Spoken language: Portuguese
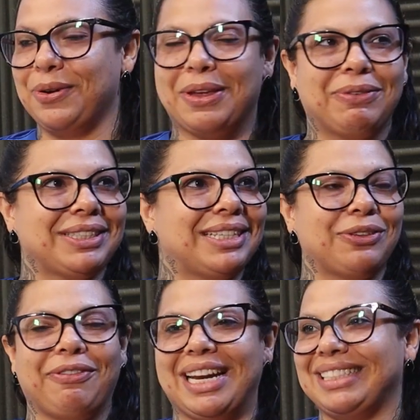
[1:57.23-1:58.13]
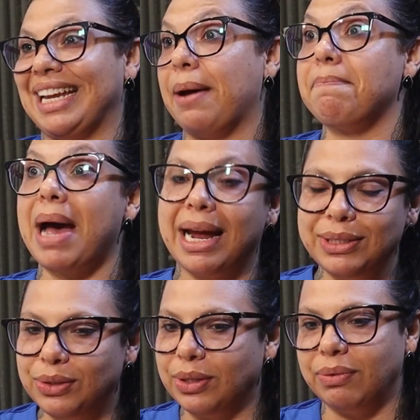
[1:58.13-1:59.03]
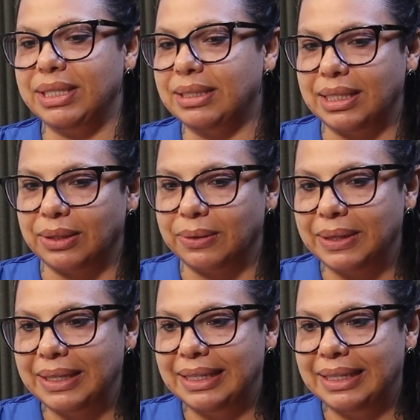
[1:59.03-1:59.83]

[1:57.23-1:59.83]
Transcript: O que vocês oferecem a mais do que o ensino.